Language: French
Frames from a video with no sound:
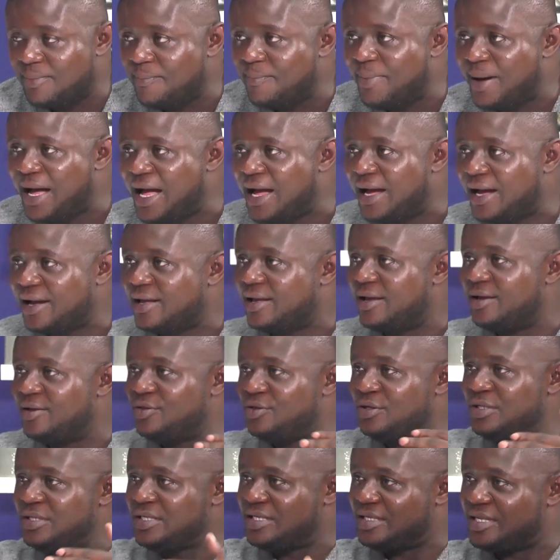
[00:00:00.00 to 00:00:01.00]
barque
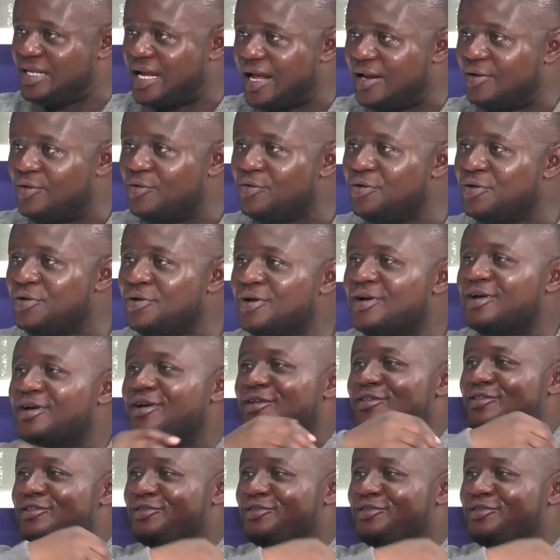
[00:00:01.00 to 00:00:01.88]
du salut, hmm.